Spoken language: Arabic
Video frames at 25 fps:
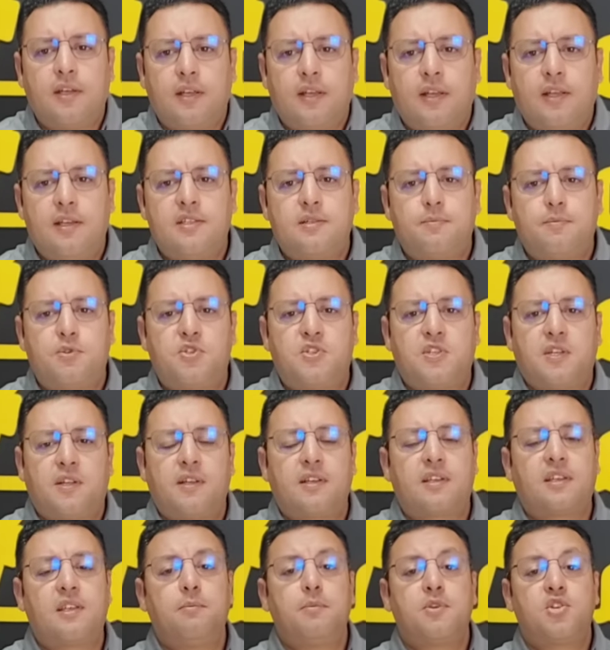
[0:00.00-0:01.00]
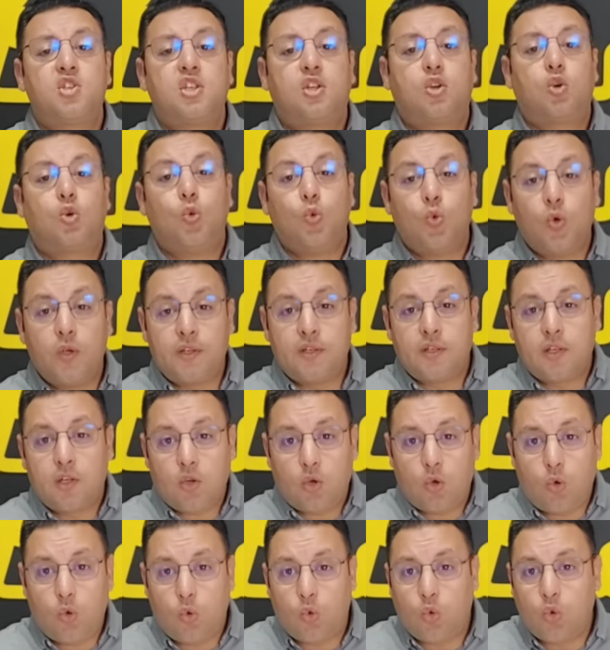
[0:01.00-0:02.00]
الحزب الاشتراكي باش يكون
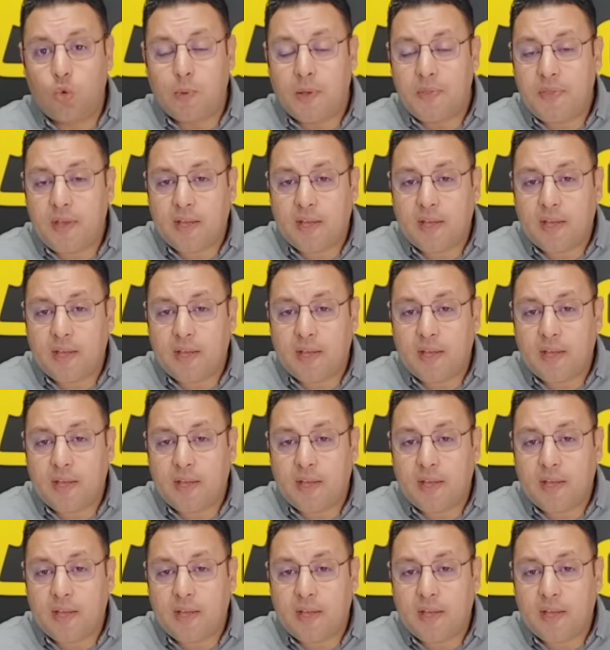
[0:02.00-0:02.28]
حكومه